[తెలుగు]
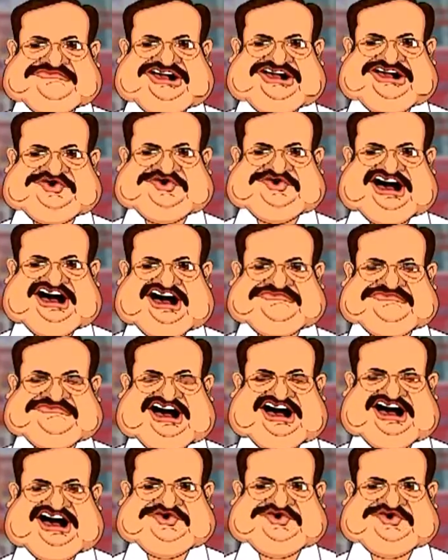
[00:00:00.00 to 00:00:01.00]

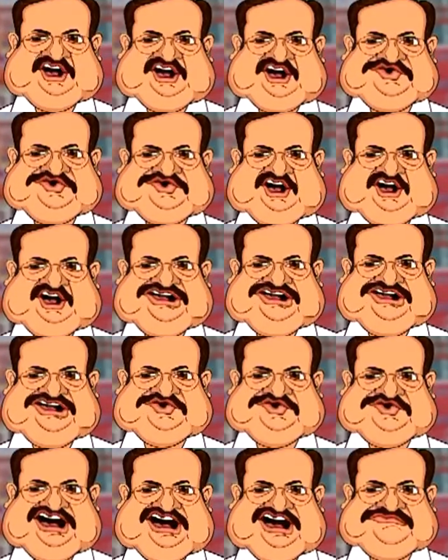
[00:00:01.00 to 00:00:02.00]
రాజకీయాల్లో అయితే అలాంటి
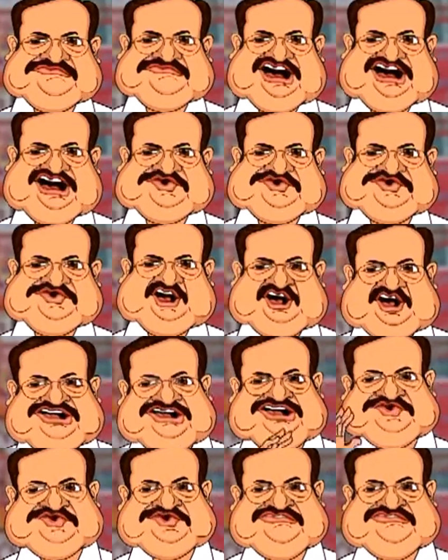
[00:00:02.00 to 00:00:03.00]
వన్ లైనర్లకి
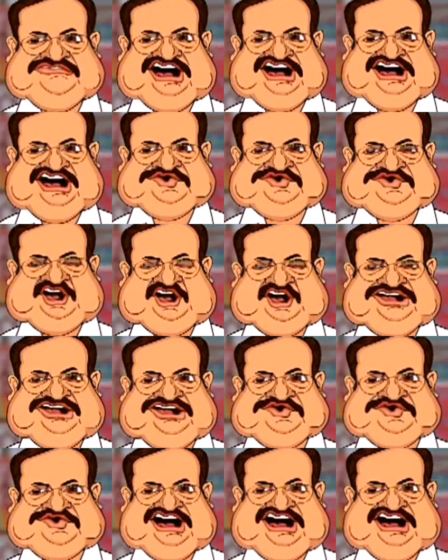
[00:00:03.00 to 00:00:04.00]
తావే ఉండదు నాయన
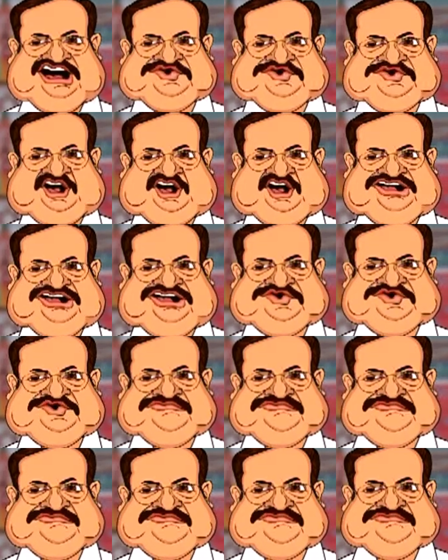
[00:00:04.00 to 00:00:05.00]
దట్ ఈజ్ వెరీ
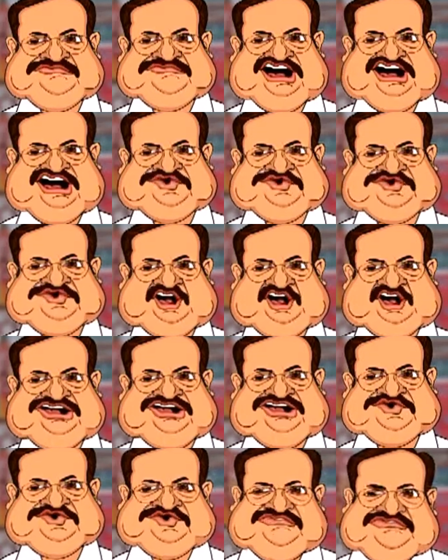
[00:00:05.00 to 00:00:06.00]
క్లియర్ అసలు నన్ను
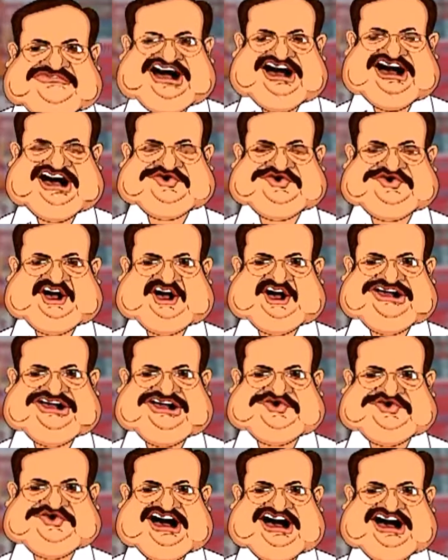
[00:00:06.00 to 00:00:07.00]
అడిగితే
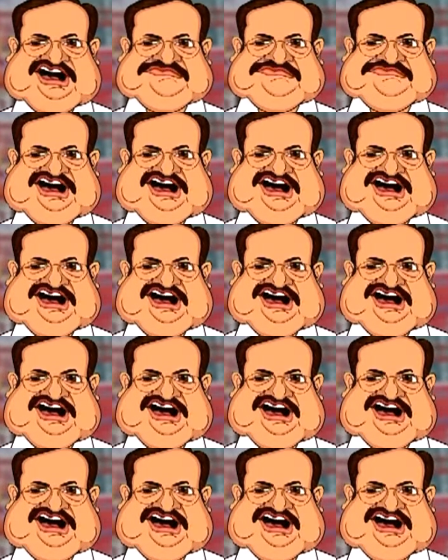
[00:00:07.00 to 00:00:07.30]
రాజకీయాల్లో మనం వంద